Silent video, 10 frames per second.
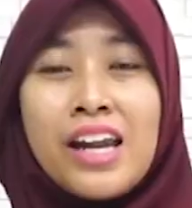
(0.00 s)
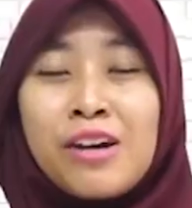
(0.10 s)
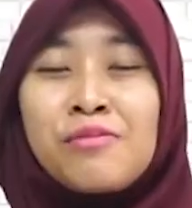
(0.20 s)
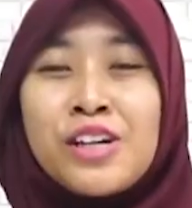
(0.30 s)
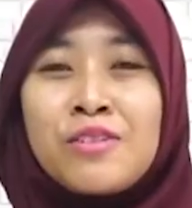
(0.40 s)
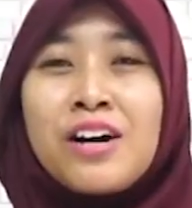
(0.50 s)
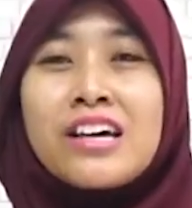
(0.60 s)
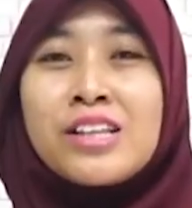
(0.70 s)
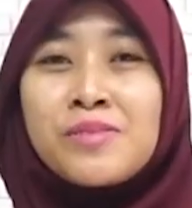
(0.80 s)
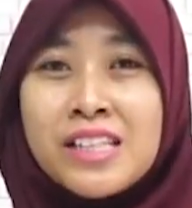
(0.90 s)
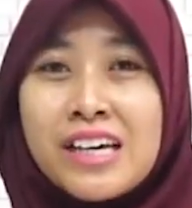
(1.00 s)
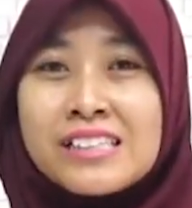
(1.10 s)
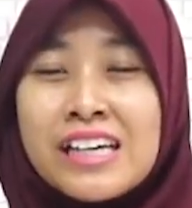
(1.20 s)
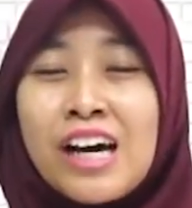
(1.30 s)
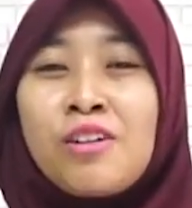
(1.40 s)
Nah, mudah bukan
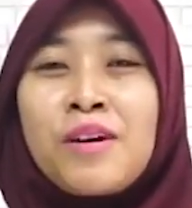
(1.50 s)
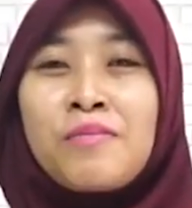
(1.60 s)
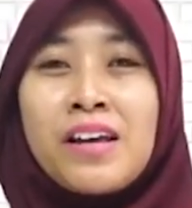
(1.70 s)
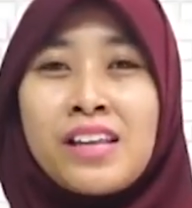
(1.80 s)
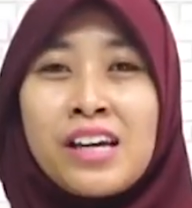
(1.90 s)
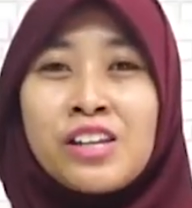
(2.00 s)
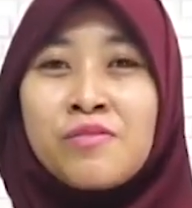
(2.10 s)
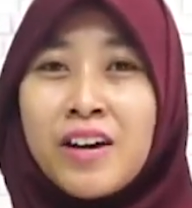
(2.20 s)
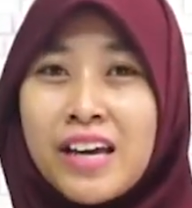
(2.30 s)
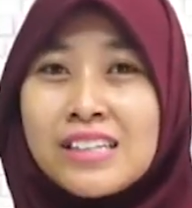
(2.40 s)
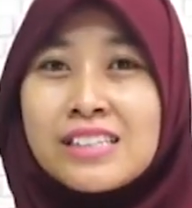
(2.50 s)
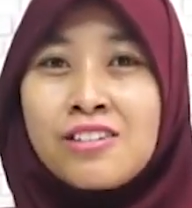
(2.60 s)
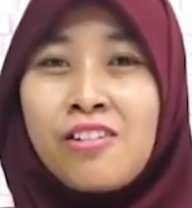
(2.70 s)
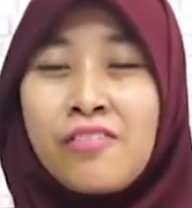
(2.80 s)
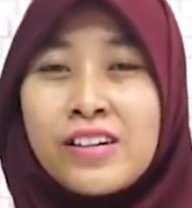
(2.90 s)
tipsnya? Jangan lupa dipraktekkan di rumah ya,
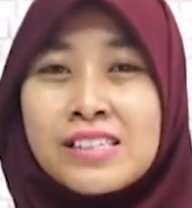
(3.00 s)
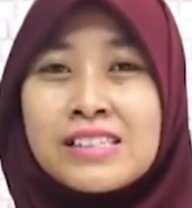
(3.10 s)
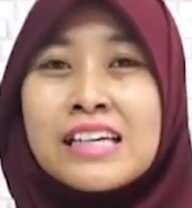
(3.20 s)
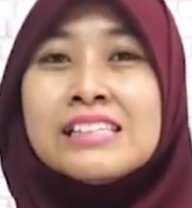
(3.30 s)
Sisi Lovers.